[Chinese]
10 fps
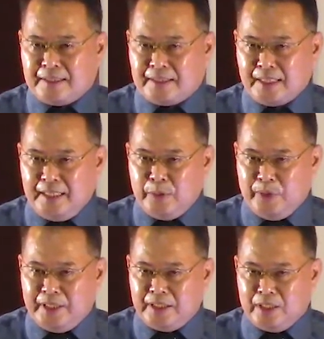这一
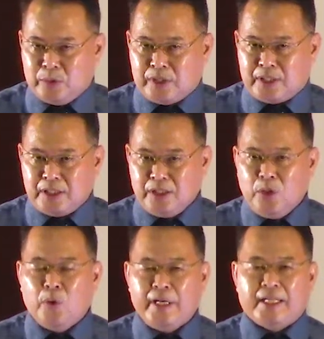位有智
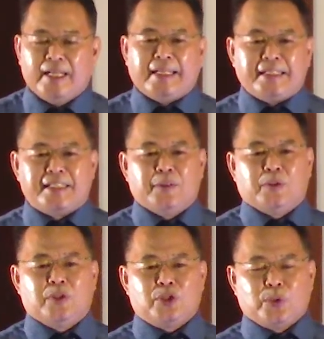慧的领袖，
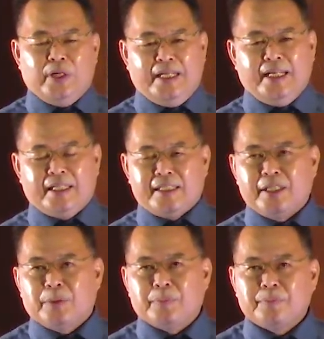属灵领袖，